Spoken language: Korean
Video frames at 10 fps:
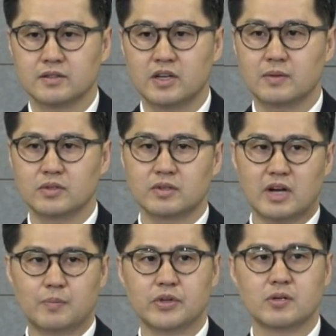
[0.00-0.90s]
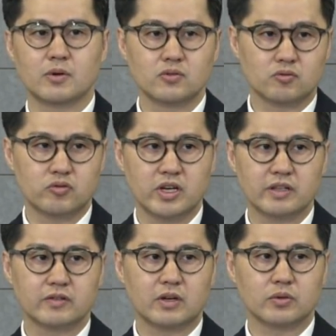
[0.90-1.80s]
이 사람들은 랍비를 먼저
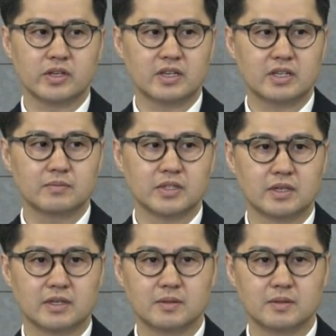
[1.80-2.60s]
구해야 된다고 생각합니다.